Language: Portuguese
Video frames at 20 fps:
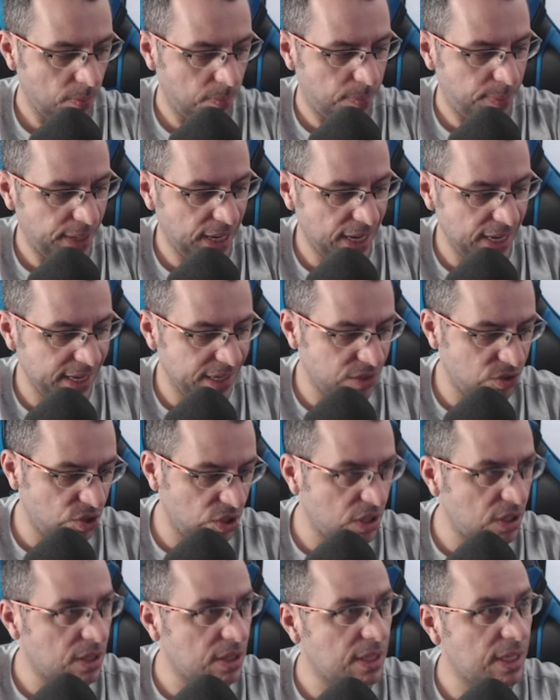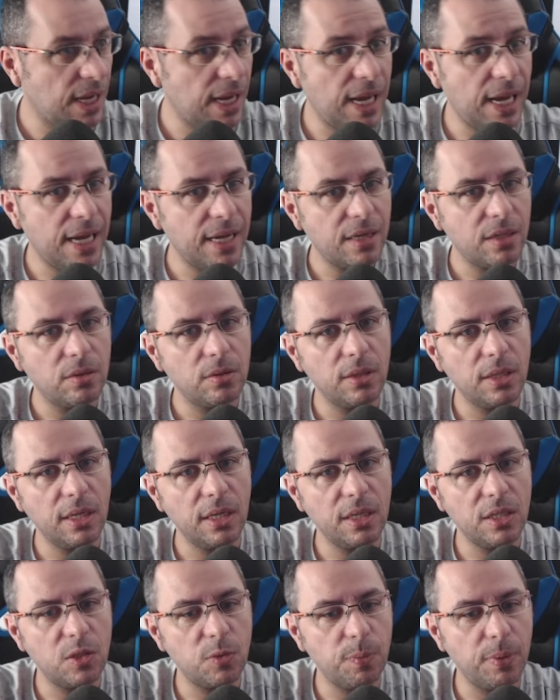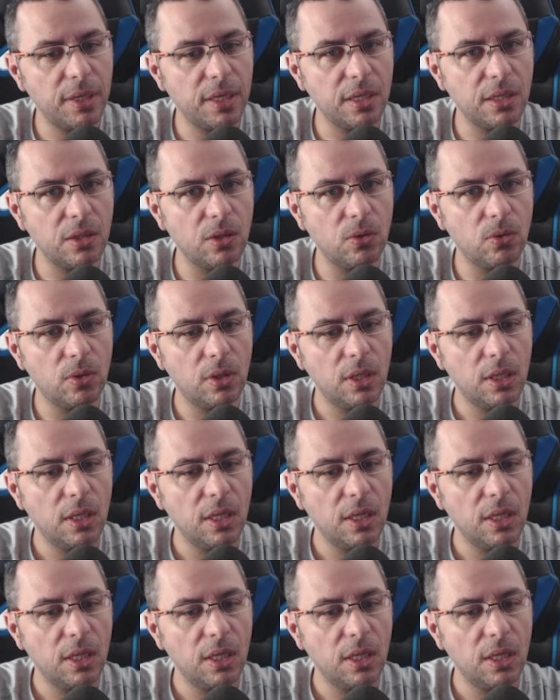Para editar, né, esperando